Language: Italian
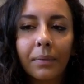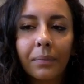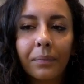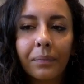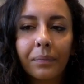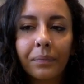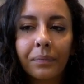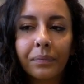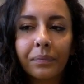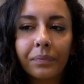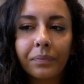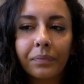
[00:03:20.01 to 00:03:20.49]

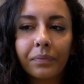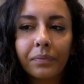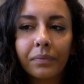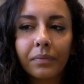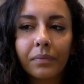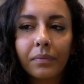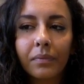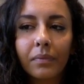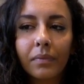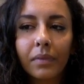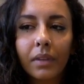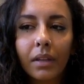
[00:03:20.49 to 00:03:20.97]
mm,
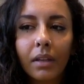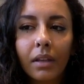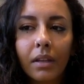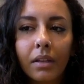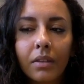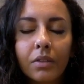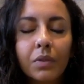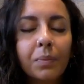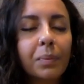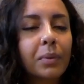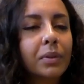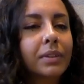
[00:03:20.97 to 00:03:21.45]

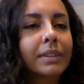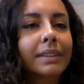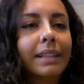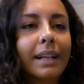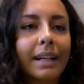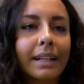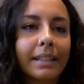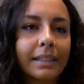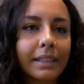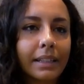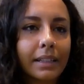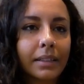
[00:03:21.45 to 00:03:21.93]

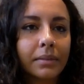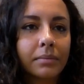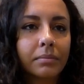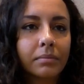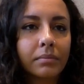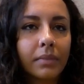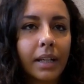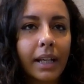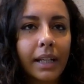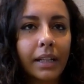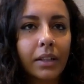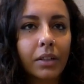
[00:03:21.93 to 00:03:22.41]
spontanea,
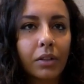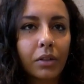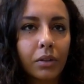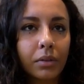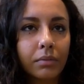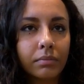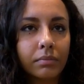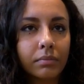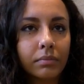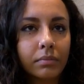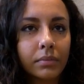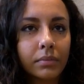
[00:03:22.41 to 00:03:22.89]
ecco.